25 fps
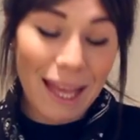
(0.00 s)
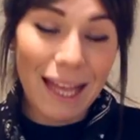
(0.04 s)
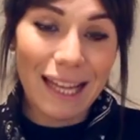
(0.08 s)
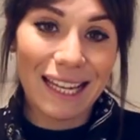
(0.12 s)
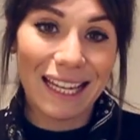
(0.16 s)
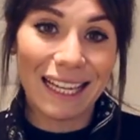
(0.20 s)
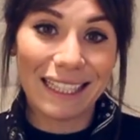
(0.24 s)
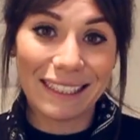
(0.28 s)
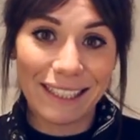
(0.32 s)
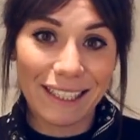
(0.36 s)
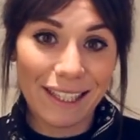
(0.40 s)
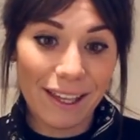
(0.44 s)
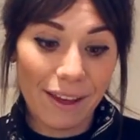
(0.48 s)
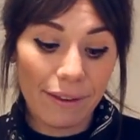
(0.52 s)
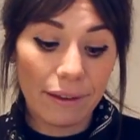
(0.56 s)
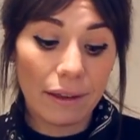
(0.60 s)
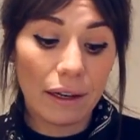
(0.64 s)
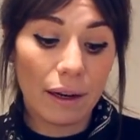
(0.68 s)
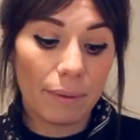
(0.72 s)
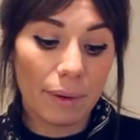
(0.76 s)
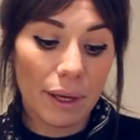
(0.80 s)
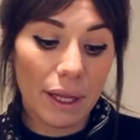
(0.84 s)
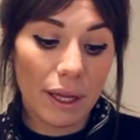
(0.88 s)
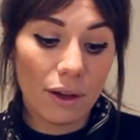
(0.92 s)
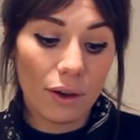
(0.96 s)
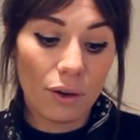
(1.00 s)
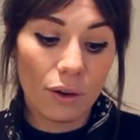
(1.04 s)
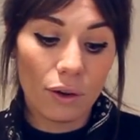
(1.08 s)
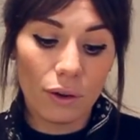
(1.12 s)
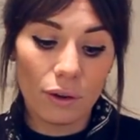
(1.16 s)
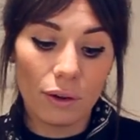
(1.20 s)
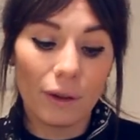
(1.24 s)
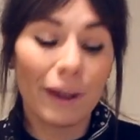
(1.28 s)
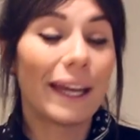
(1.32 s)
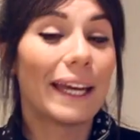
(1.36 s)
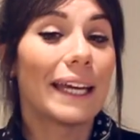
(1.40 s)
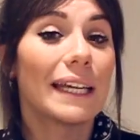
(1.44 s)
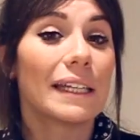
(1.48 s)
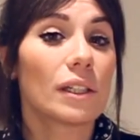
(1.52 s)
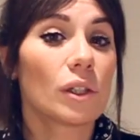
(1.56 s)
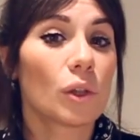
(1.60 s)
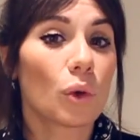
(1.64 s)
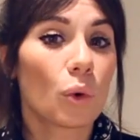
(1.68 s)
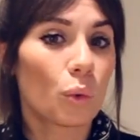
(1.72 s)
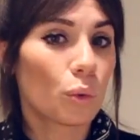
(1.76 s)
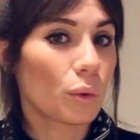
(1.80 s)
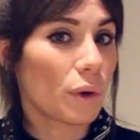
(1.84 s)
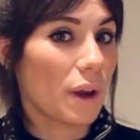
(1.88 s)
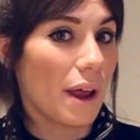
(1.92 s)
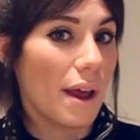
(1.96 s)
La talla del abrigo es
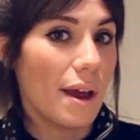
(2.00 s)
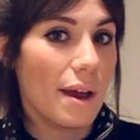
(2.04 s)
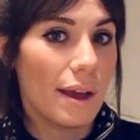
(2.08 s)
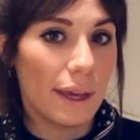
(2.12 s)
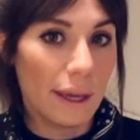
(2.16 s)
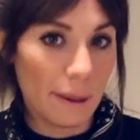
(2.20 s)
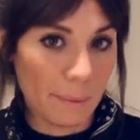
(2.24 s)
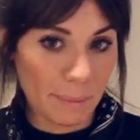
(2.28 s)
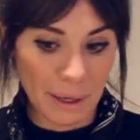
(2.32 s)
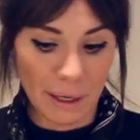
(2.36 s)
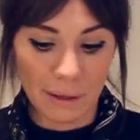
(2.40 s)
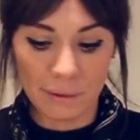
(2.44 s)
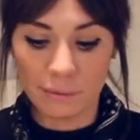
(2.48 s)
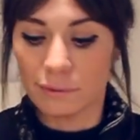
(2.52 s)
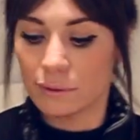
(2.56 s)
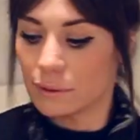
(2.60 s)
una M.